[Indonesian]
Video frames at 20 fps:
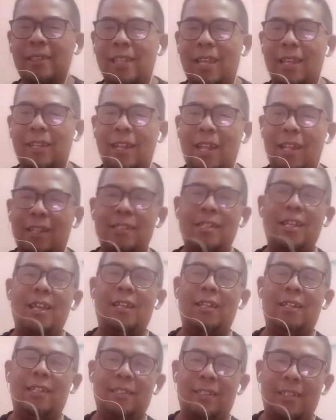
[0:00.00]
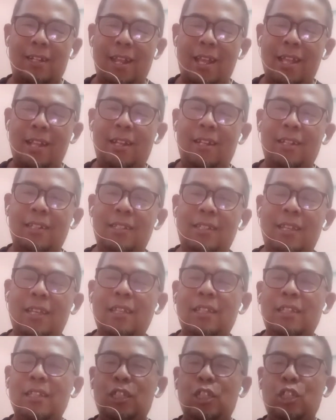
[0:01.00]
tanahnya netral
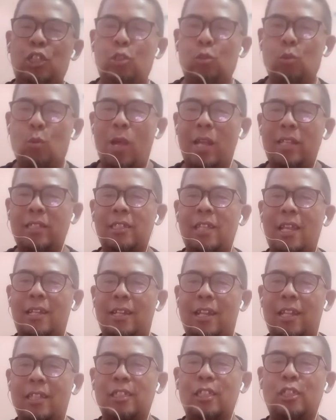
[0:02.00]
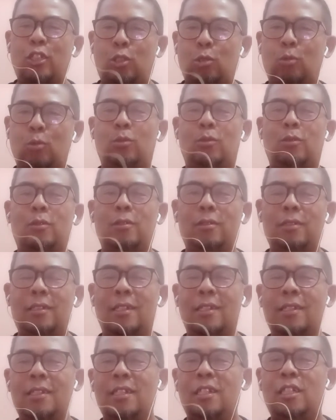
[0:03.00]
ya suasana sejuk
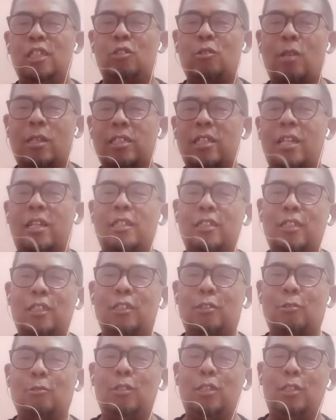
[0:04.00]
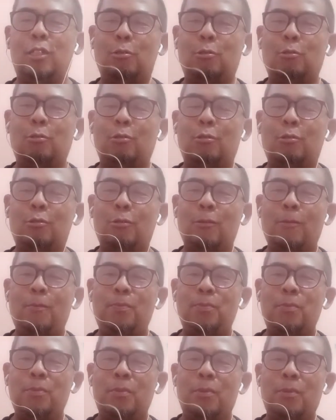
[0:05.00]
ya suasana sejuk itu
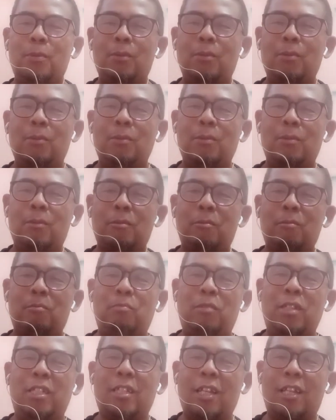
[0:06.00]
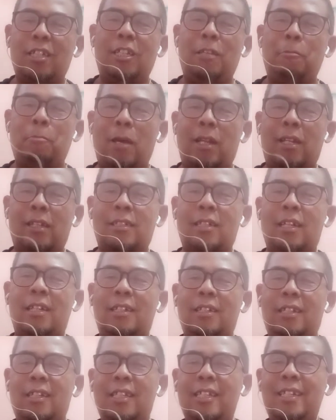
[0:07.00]
bisa
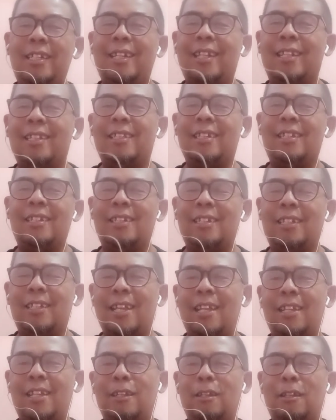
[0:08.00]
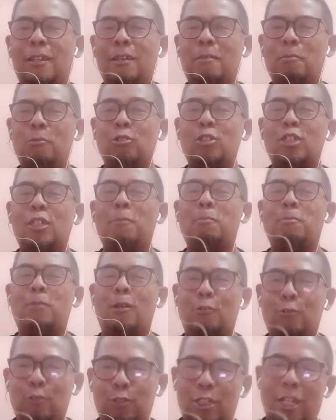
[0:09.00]
diibaratkan identik dengan musim
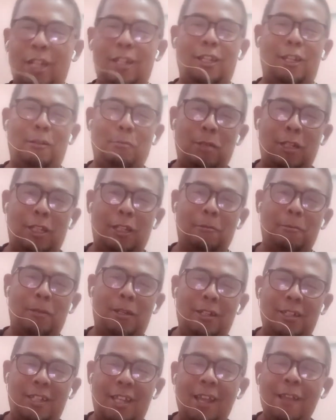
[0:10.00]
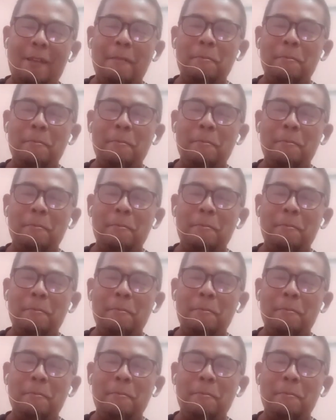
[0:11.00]
penghujan teman-teman ya